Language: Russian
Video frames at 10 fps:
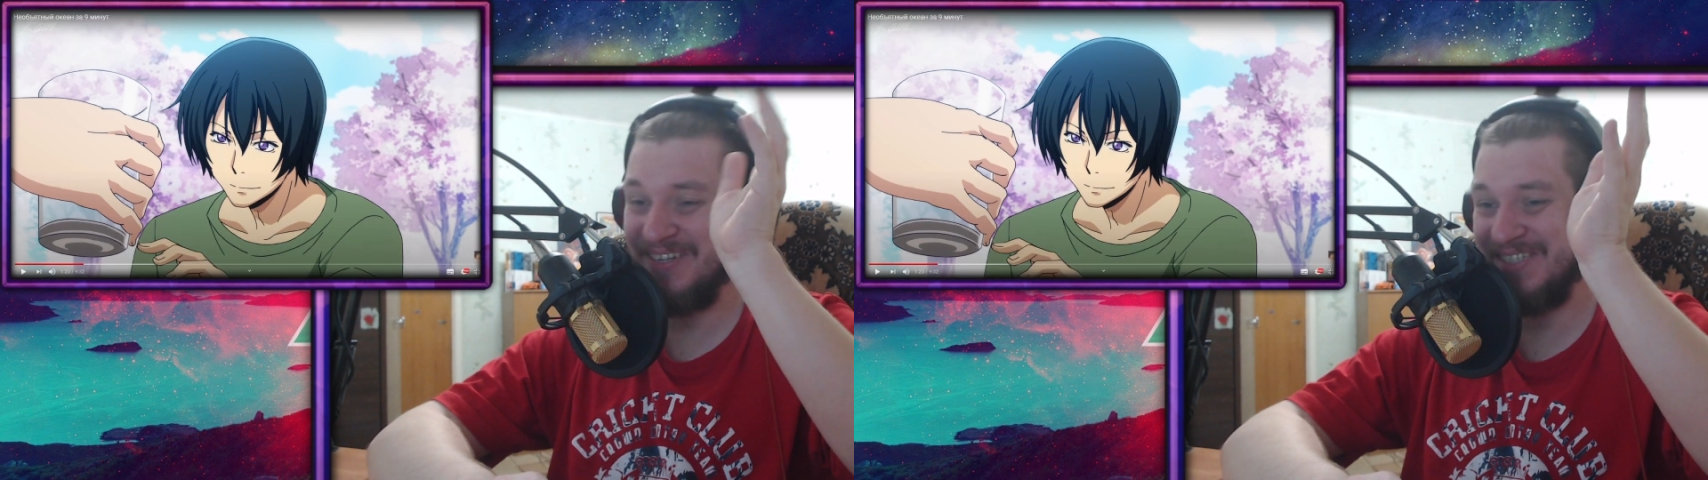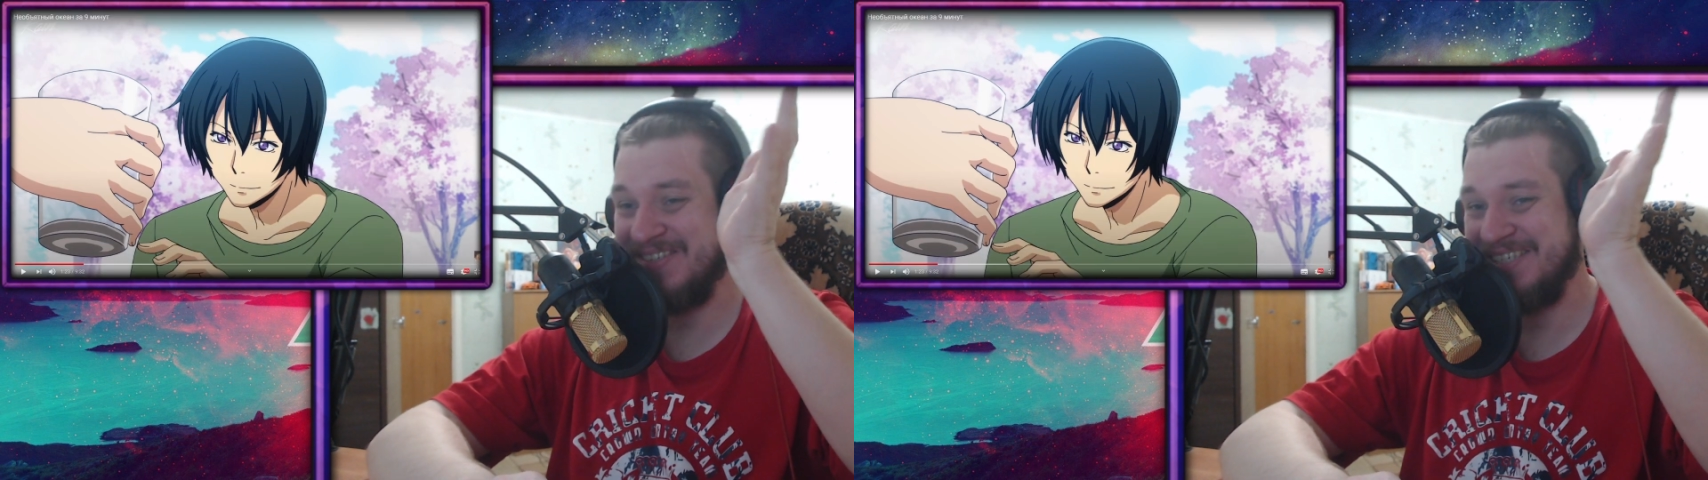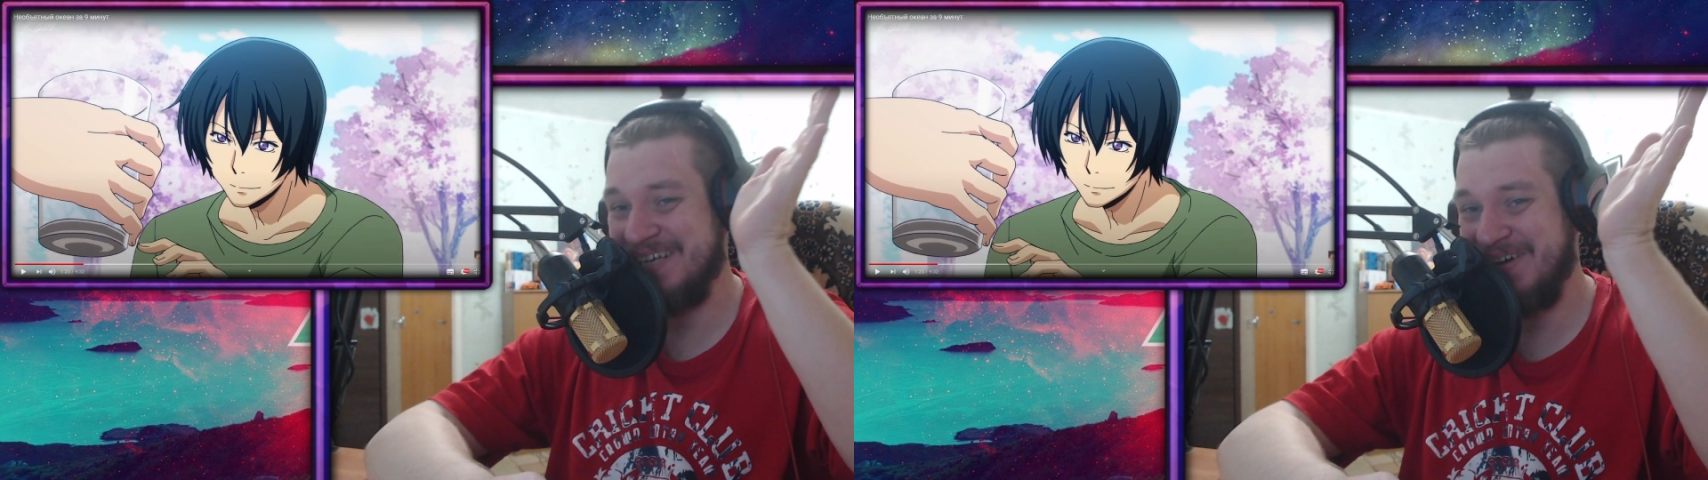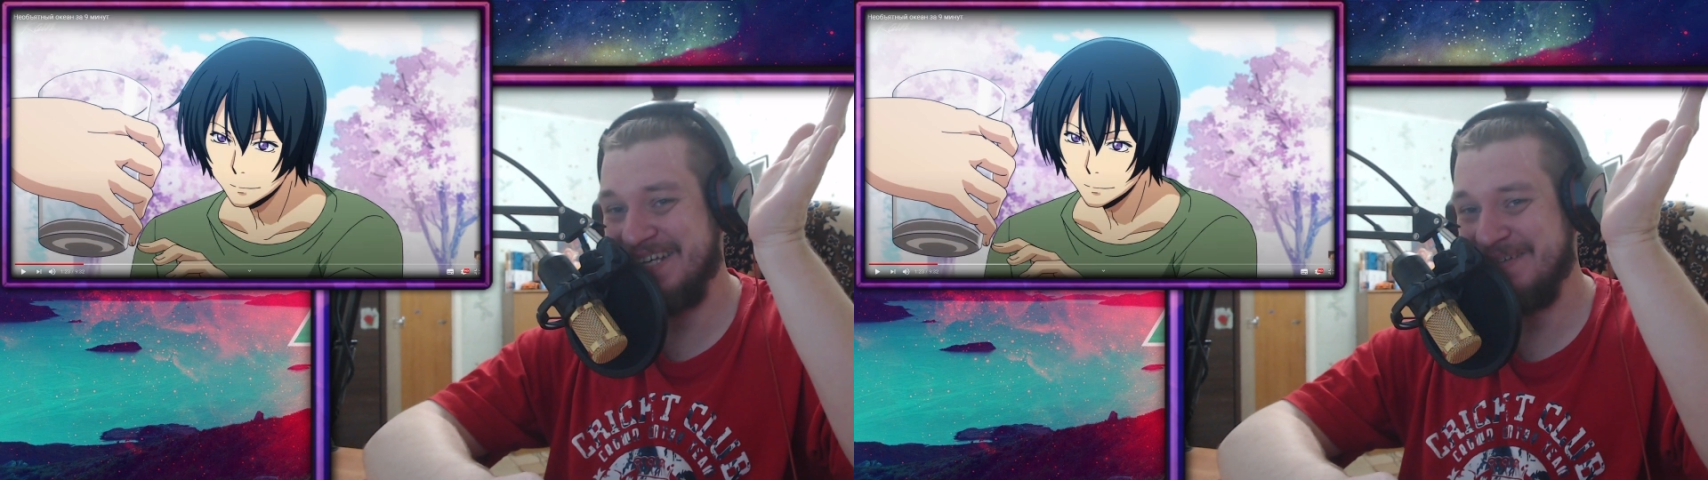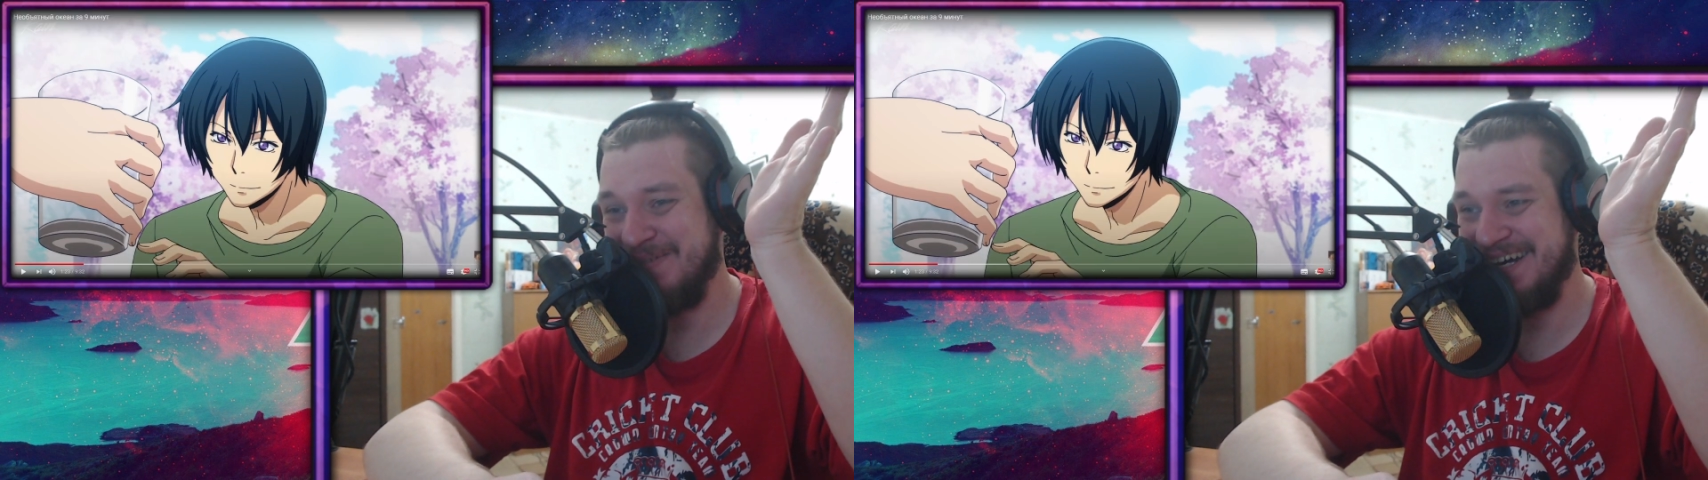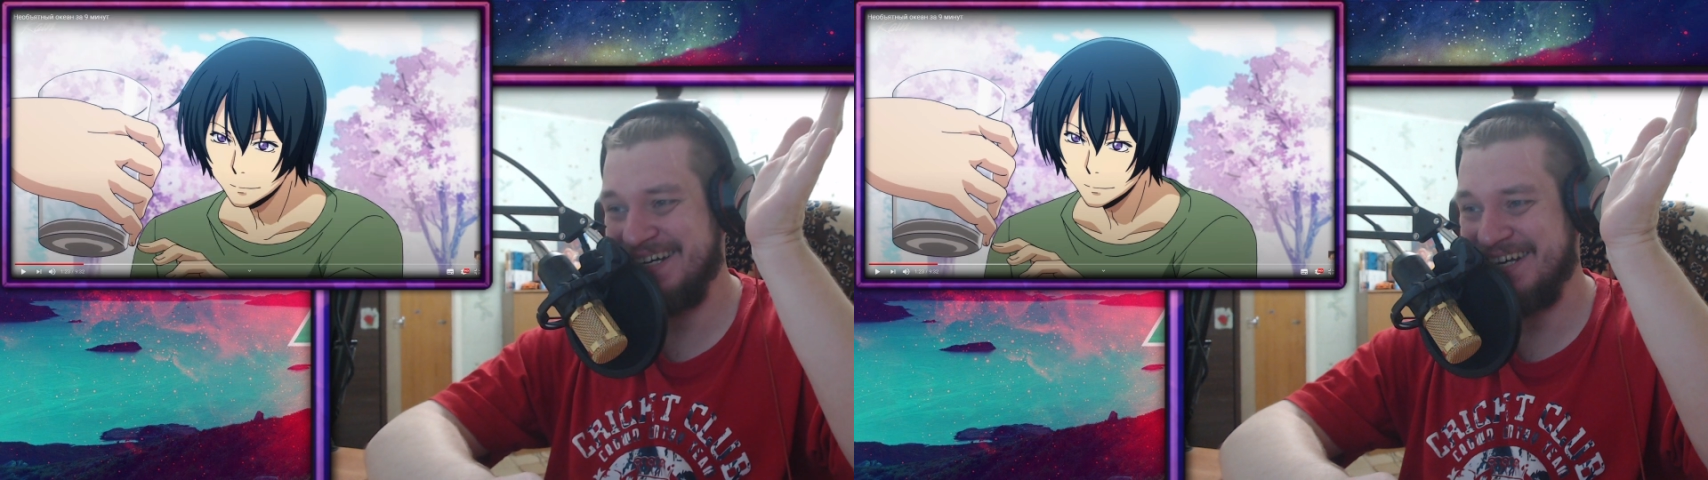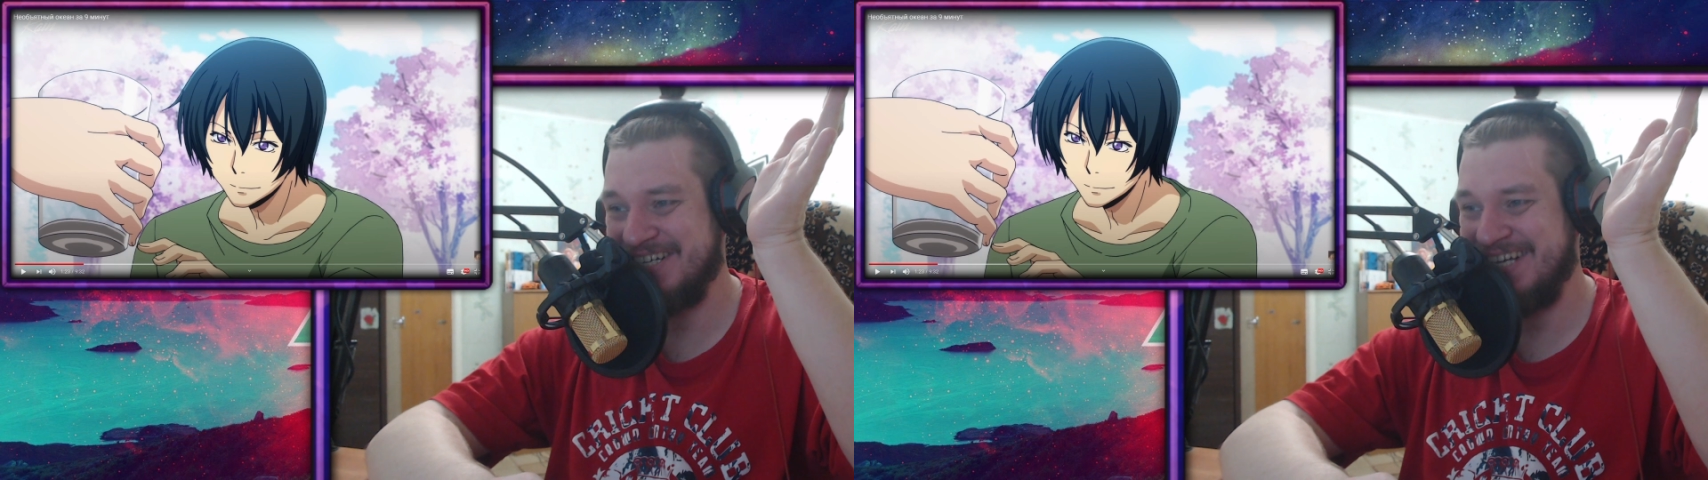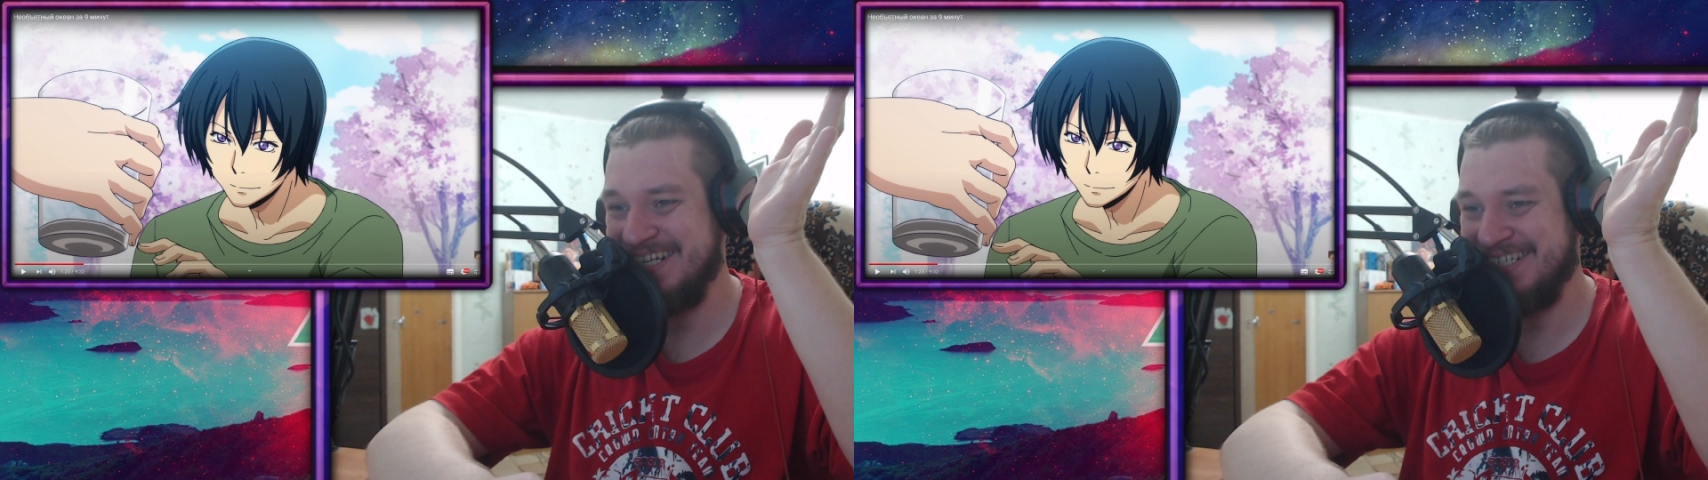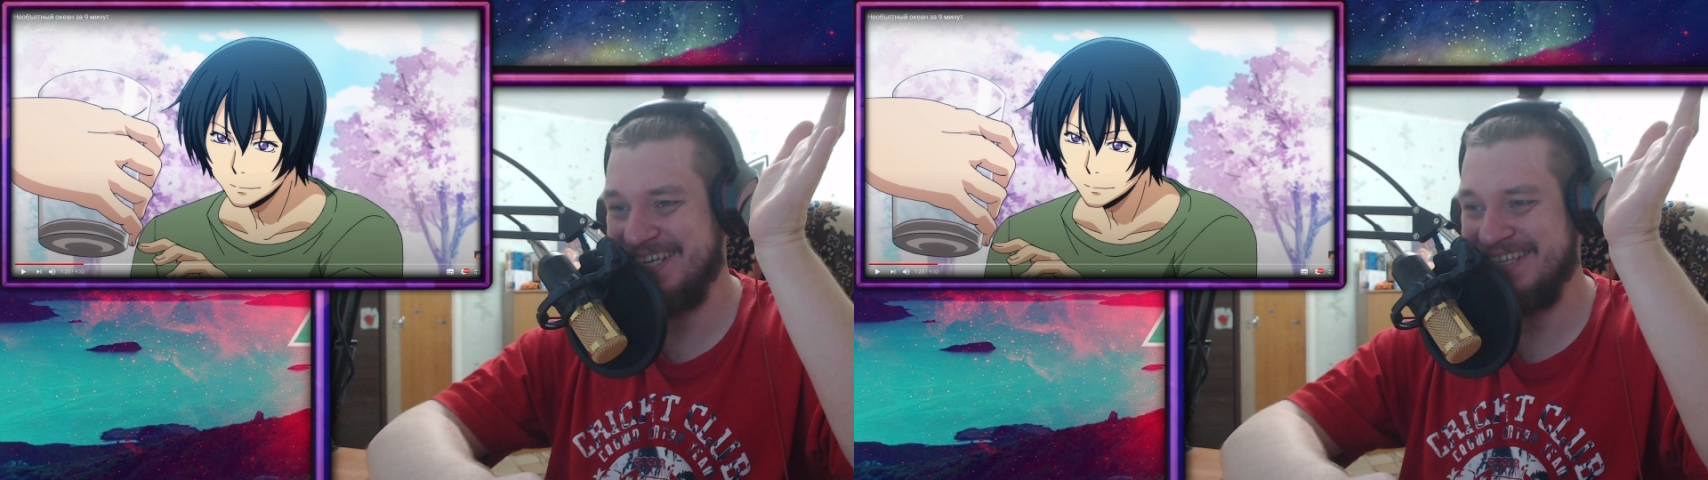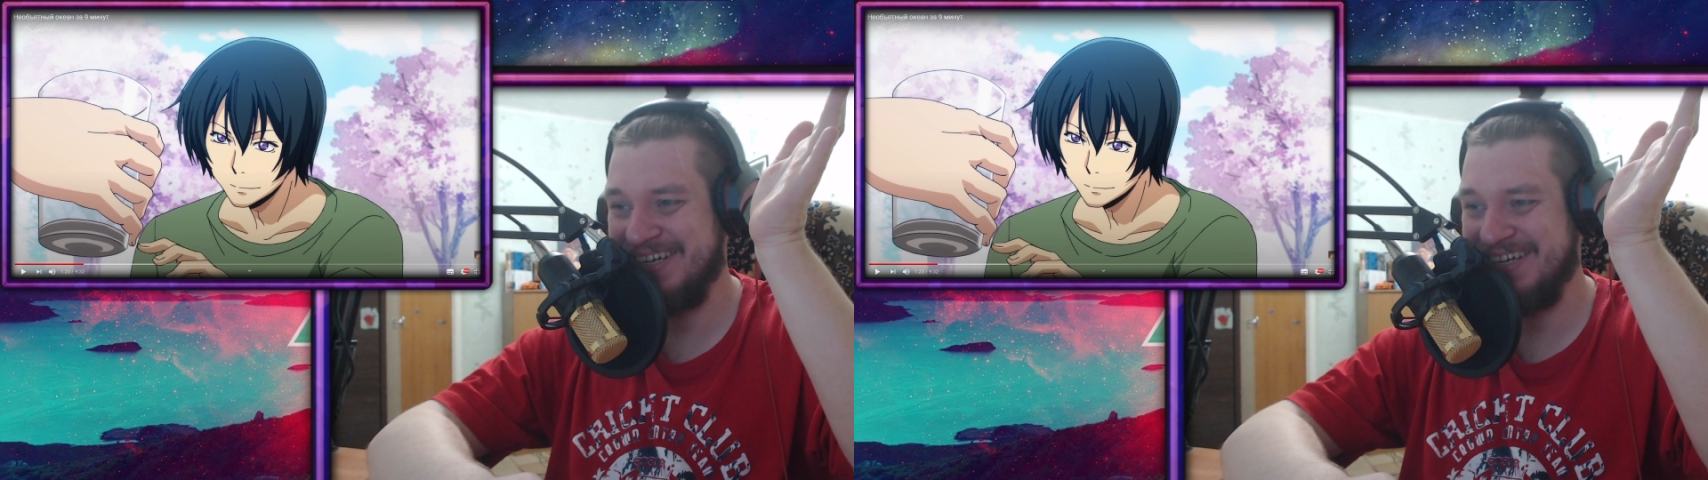что сама аниме ржачная,